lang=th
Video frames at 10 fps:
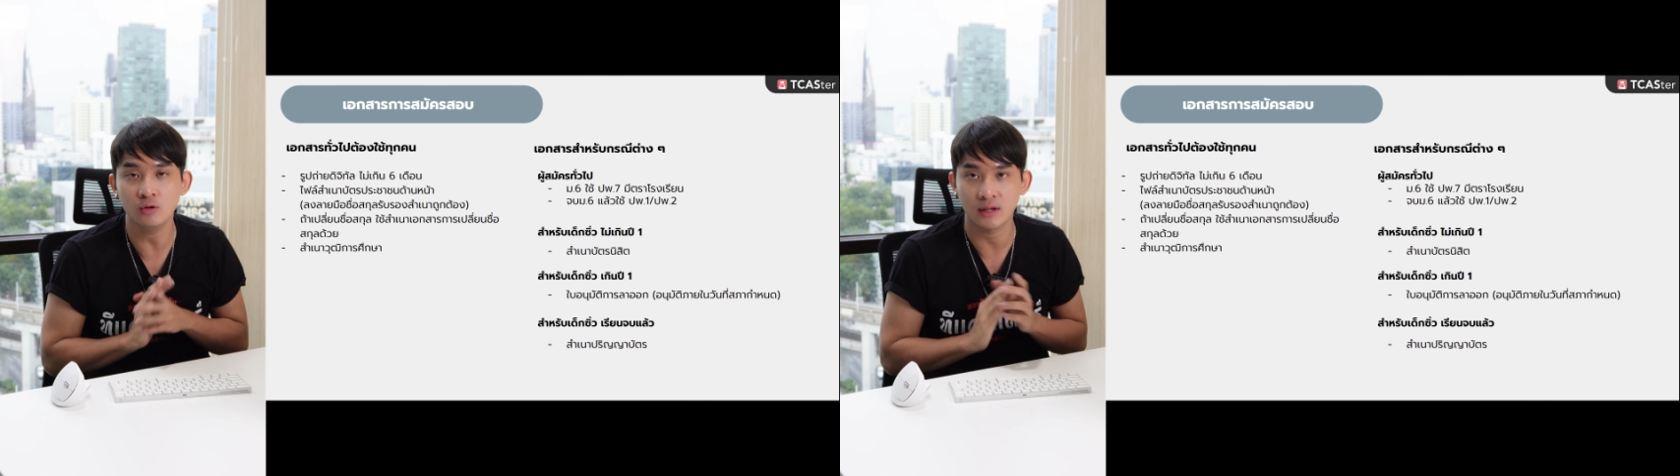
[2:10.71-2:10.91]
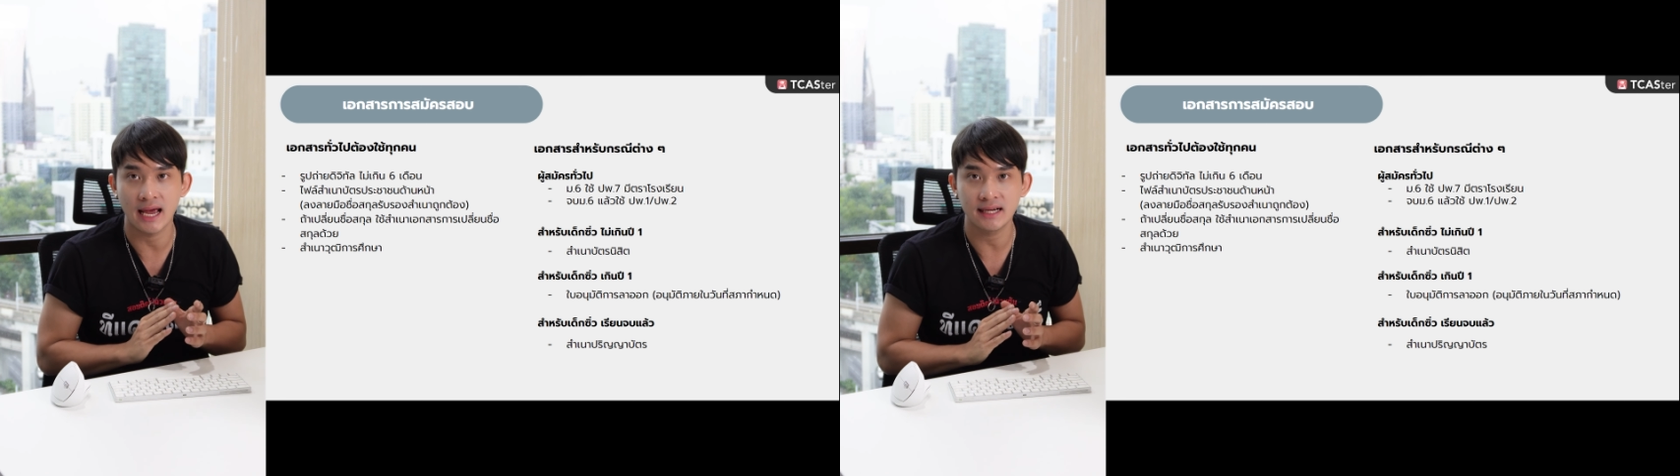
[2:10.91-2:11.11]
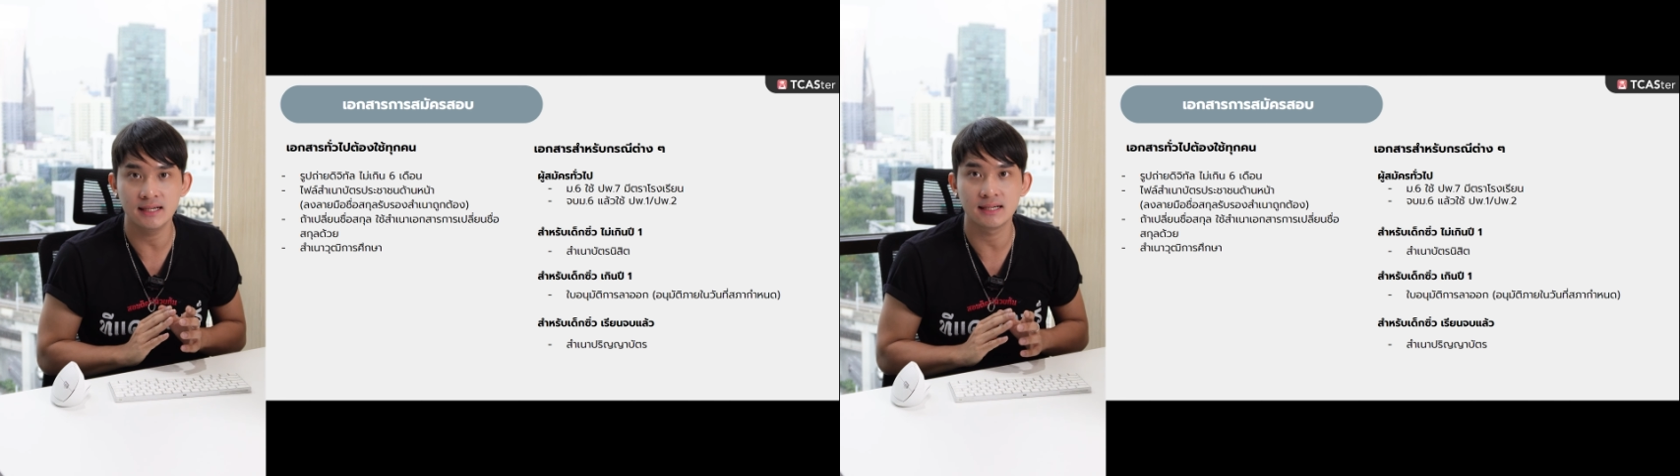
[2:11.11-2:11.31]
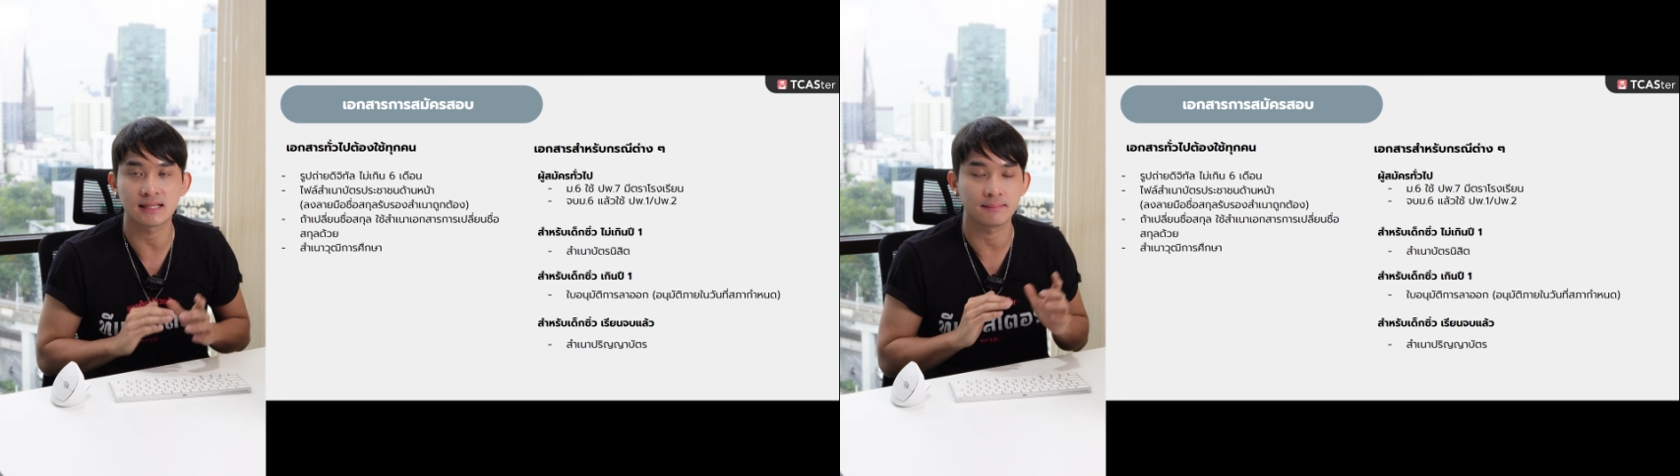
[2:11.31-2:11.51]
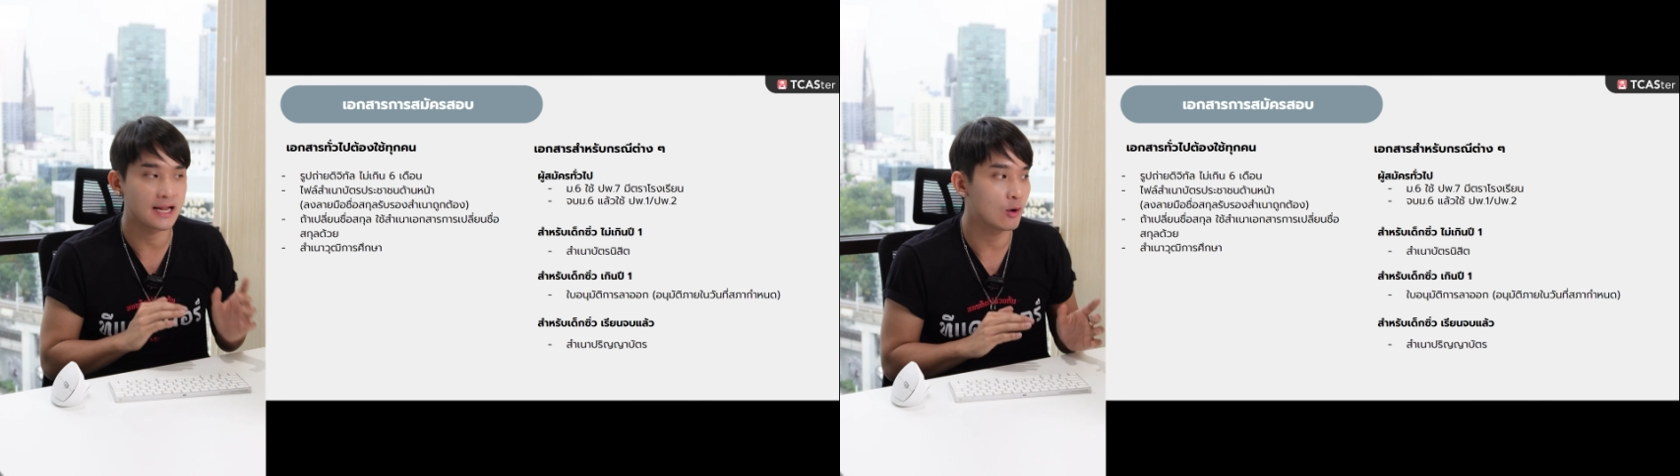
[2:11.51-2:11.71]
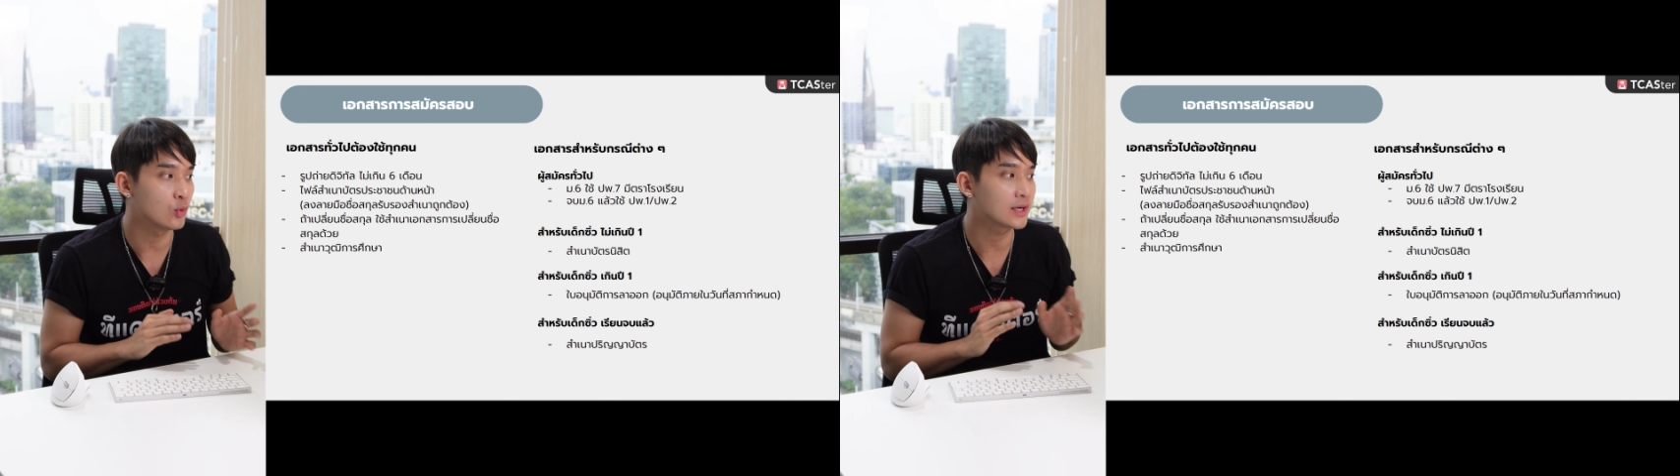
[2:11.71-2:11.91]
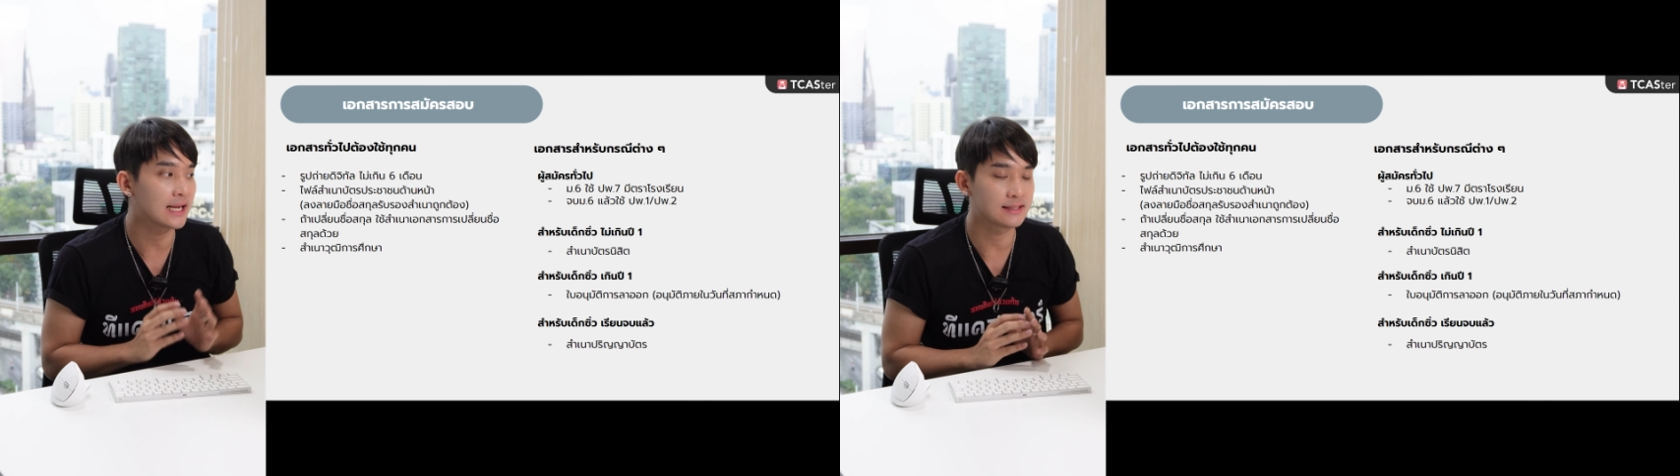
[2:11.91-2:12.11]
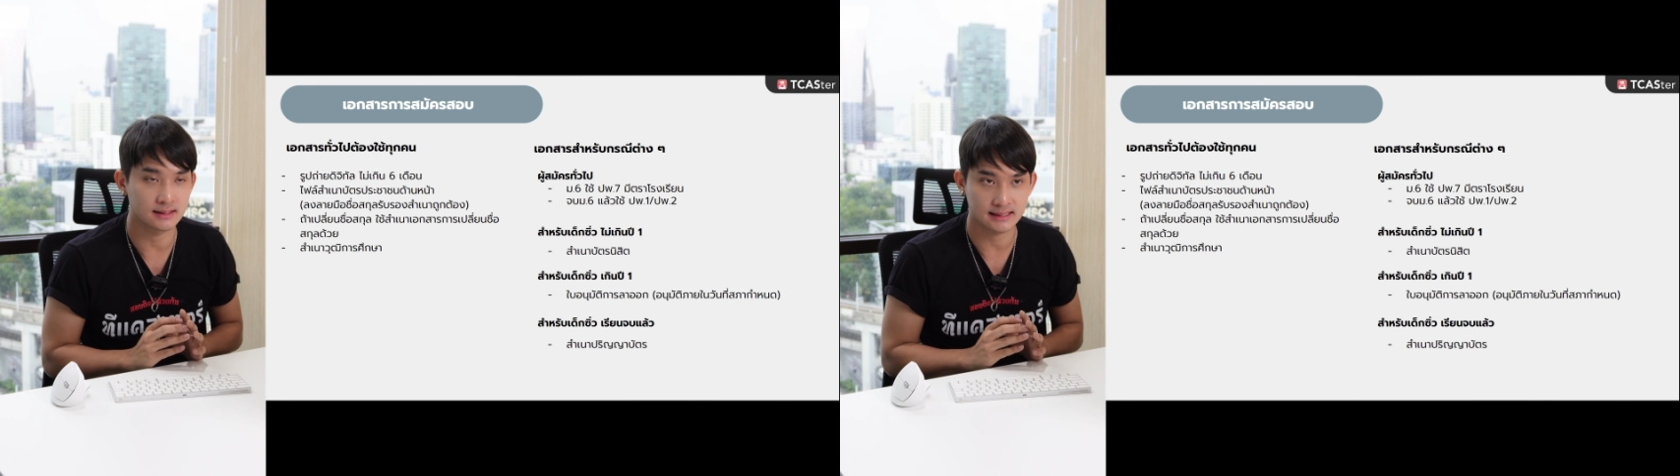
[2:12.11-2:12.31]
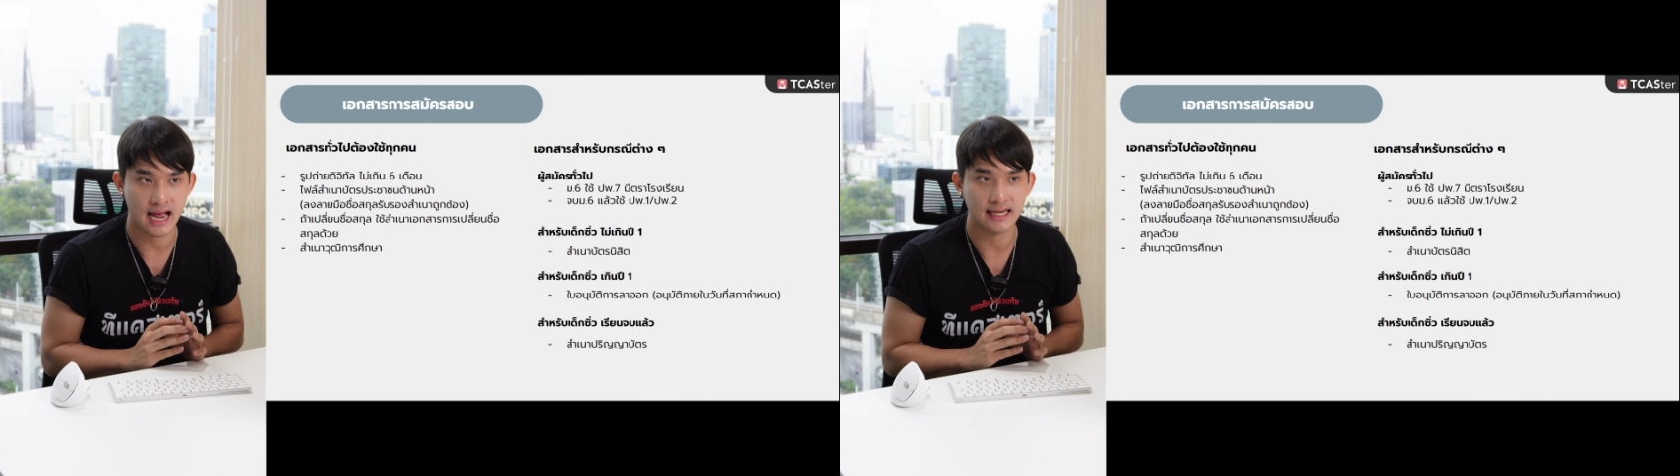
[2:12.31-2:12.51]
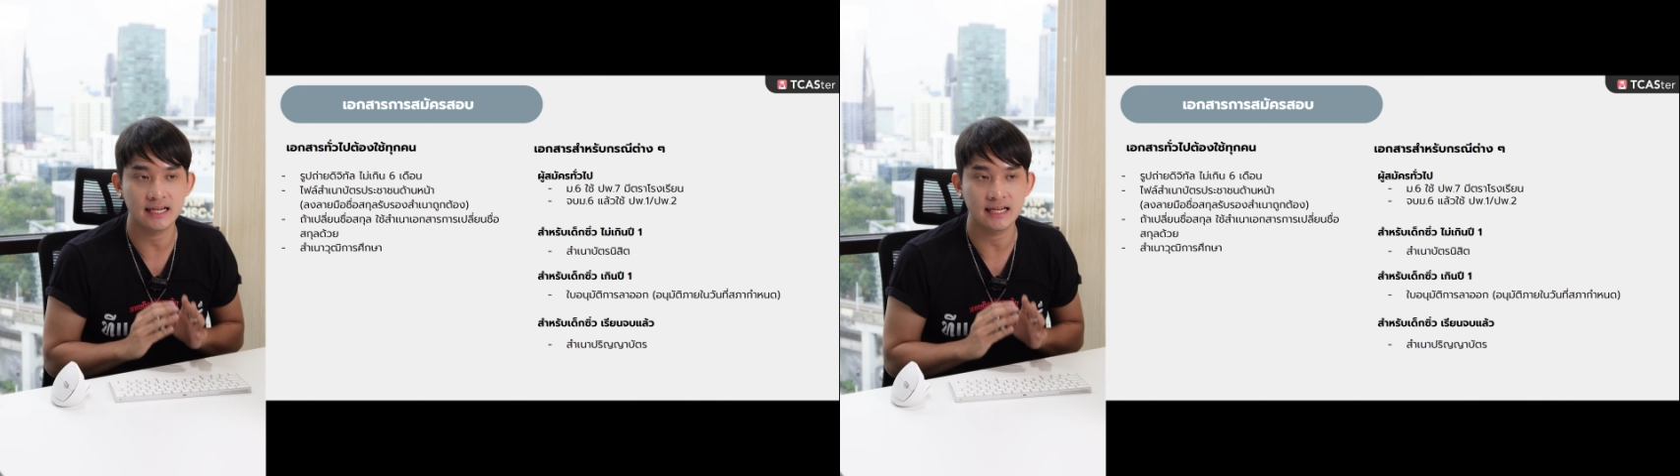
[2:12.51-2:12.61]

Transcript: สุดท้ายคือสำเนาวุฒิการศึกษา